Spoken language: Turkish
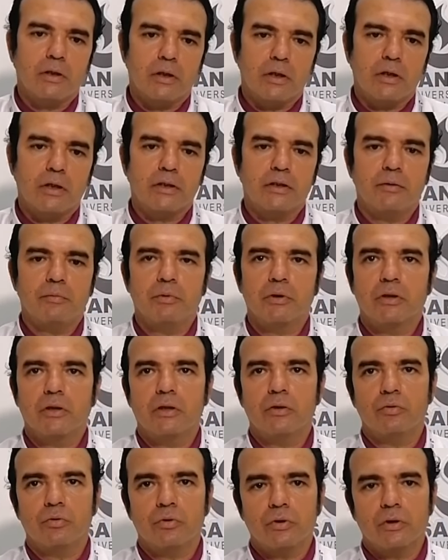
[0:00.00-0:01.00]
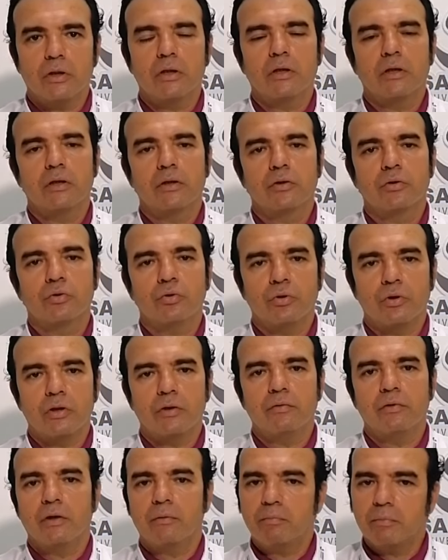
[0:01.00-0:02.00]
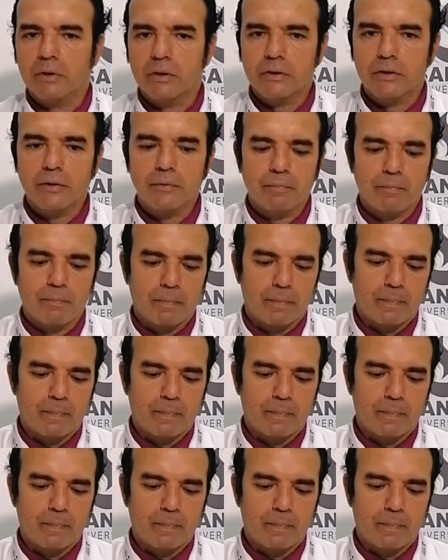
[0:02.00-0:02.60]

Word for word: akademik kadroda görev yapmaktayım.